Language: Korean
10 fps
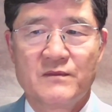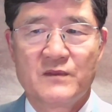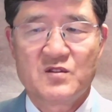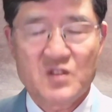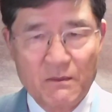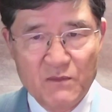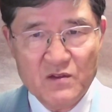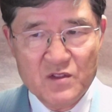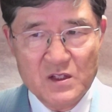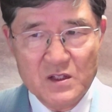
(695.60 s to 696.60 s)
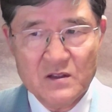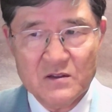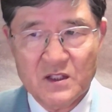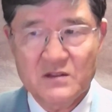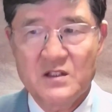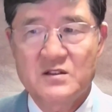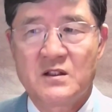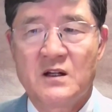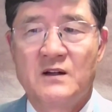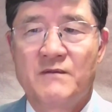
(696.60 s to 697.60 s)
참된 진리 그
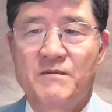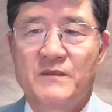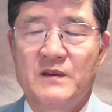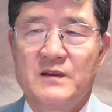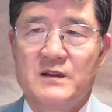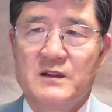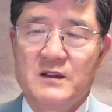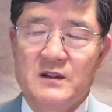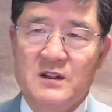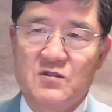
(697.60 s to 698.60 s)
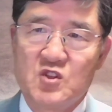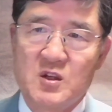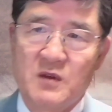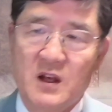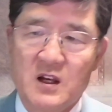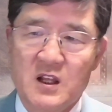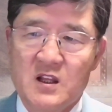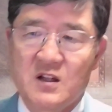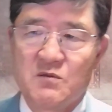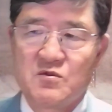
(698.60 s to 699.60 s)
자체시다. 예수님은 하나님
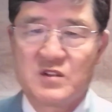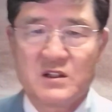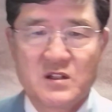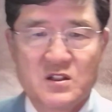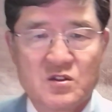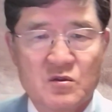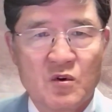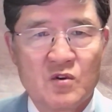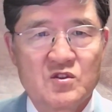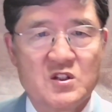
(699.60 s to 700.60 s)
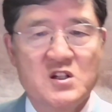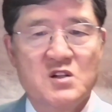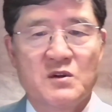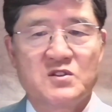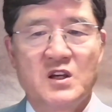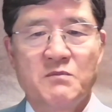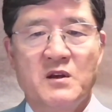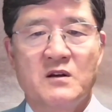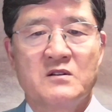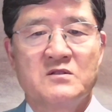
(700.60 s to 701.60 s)
그분 자체시고 진리와
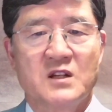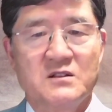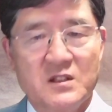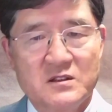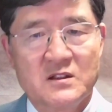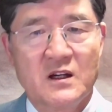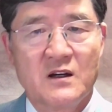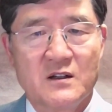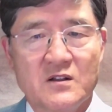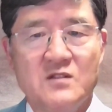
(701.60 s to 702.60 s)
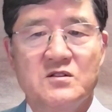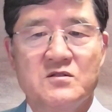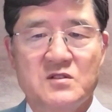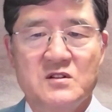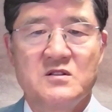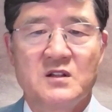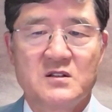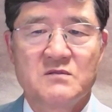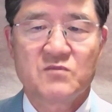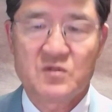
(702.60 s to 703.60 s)
생명 그 자체시다. 그래서
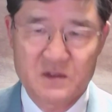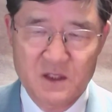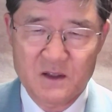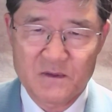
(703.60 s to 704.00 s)
진실하신 분이시다.